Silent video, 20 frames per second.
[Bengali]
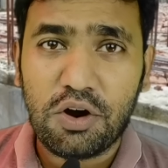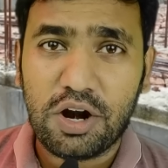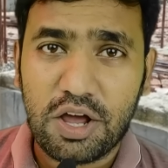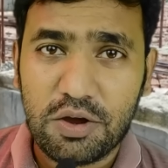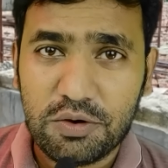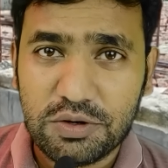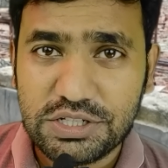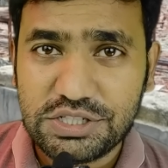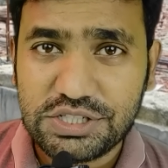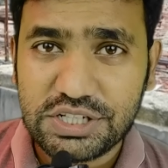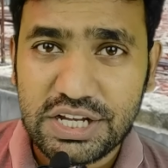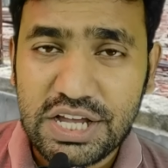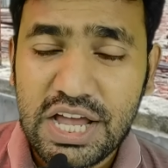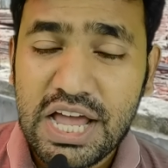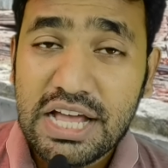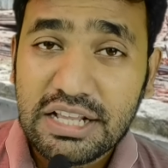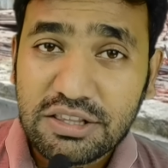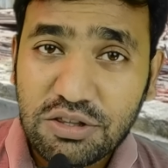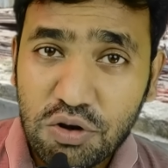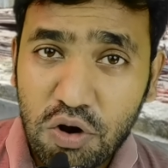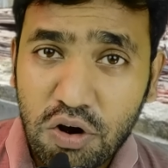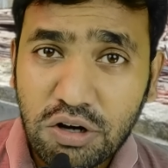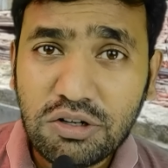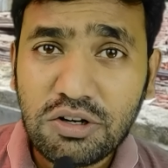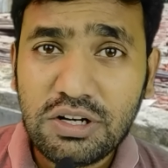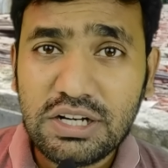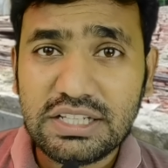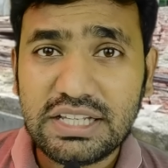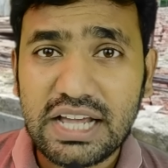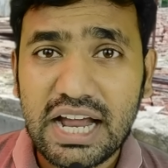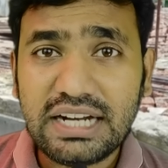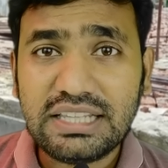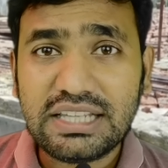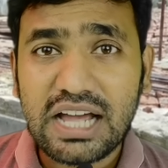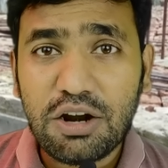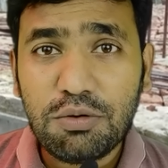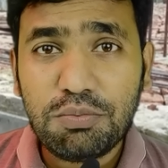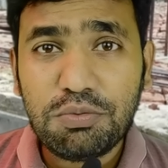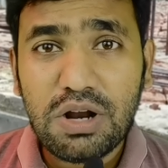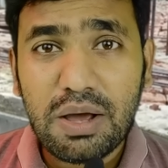করা হয়েছে নট অনলি দ্যাট
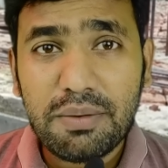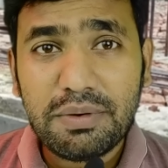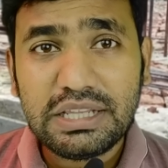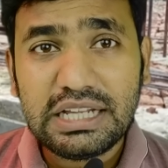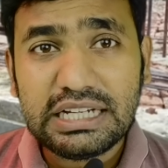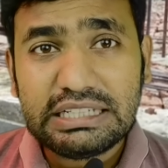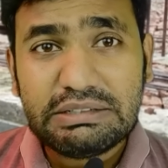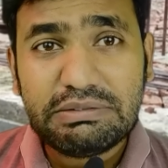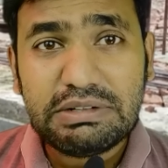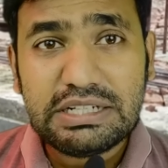তার উপর আবার দেখতে